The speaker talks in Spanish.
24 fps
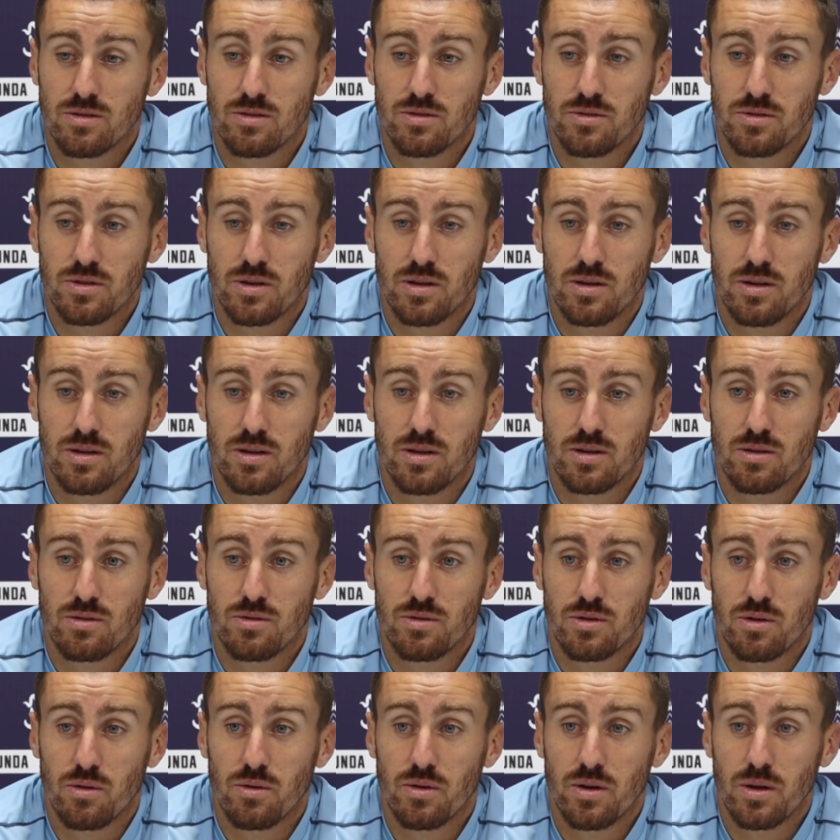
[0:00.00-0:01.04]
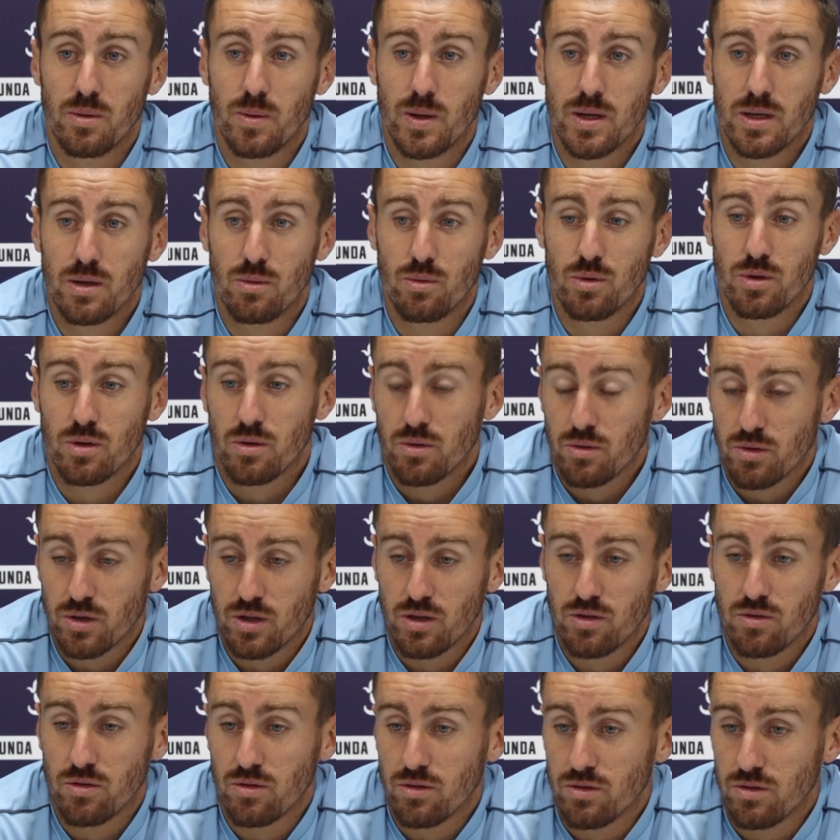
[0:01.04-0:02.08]
Contra, contra un rival que, bueno, no
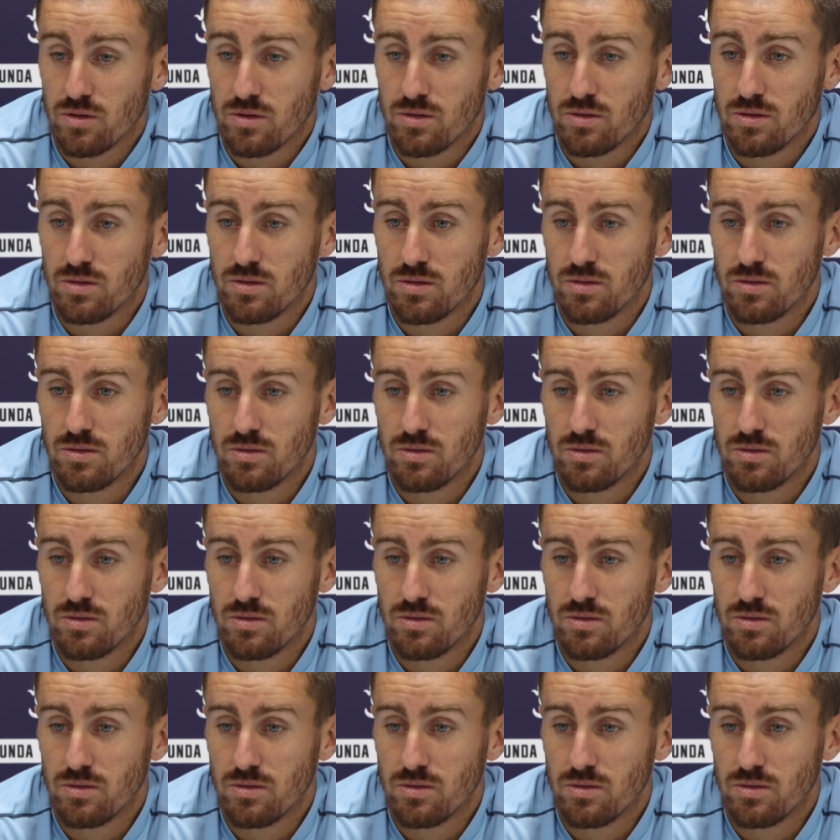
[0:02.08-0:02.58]
quiso,